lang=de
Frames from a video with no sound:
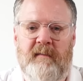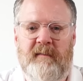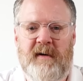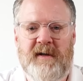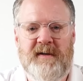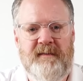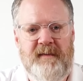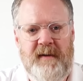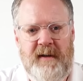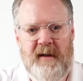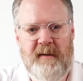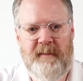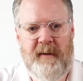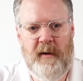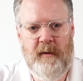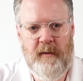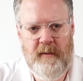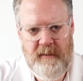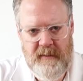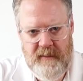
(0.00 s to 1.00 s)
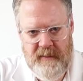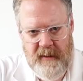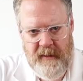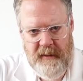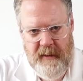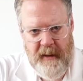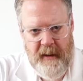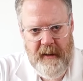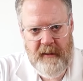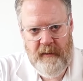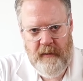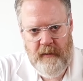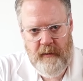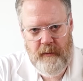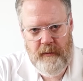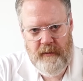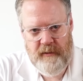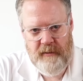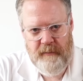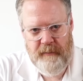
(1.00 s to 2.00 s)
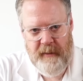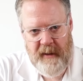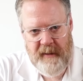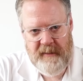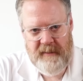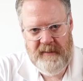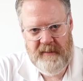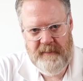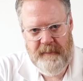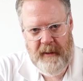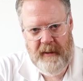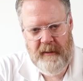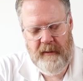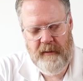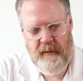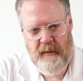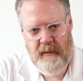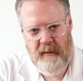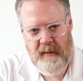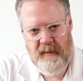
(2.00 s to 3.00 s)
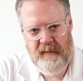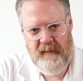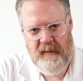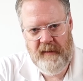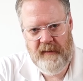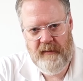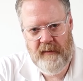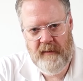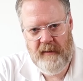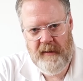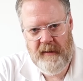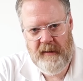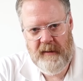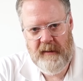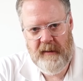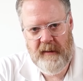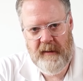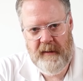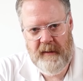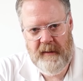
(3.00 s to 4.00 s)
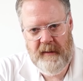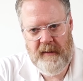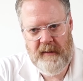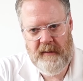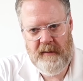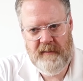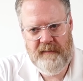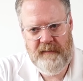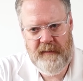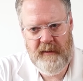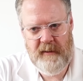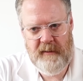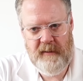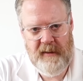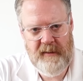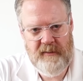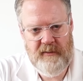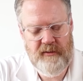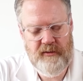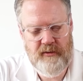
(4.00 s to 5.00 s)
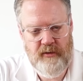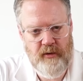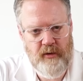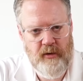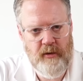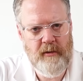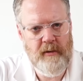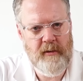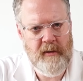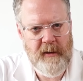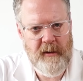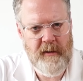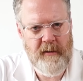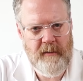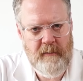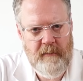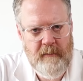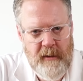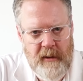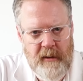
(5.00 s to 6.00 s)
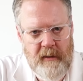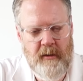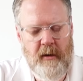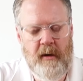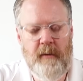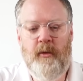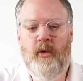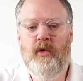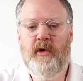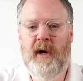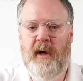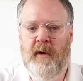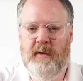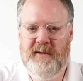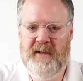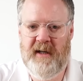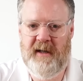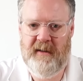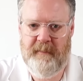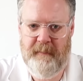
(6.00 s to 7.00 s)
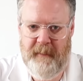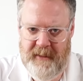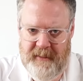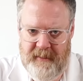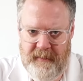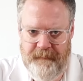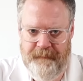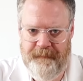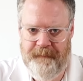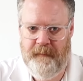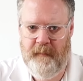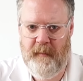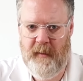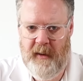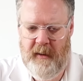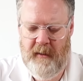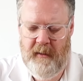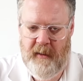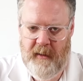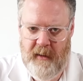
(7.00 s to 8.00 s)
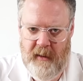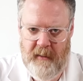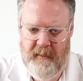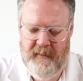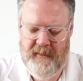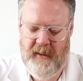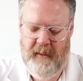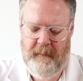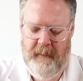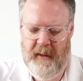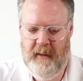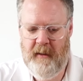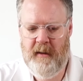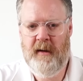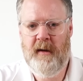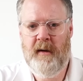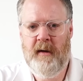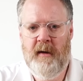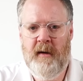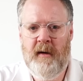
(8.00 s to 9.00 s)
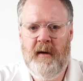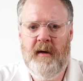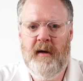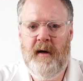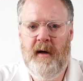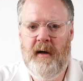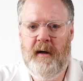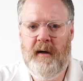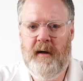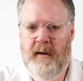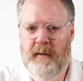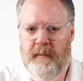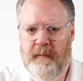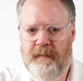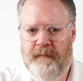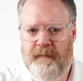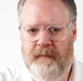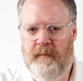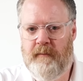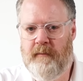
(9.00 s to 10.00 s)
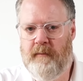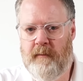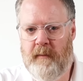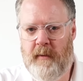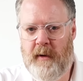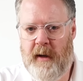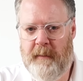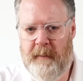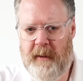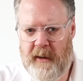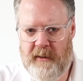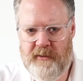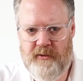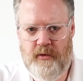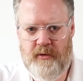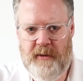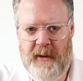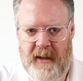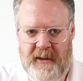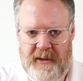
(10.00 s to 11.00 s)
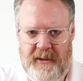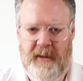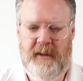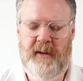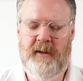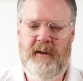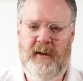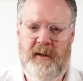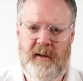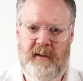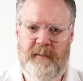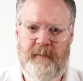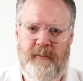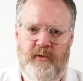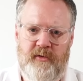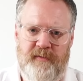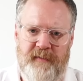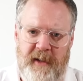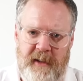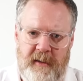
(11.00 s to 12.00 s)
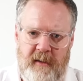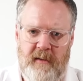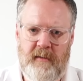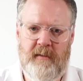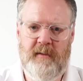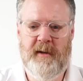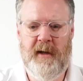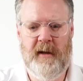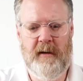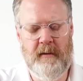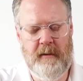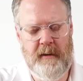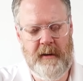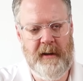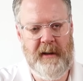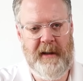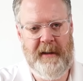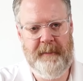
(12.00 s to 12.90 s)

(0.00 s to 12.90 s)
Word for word: Was wir hier bei uns in der andrologischen Praxis machen können, ist natürlich, äh, dass wir ihren Testosteron und ihren, ihren Hormonhaushalt messen. Ja, da kann, das kann man, ähm, kann man ganz gut darstellen in den Blutwerten und kann auch ihre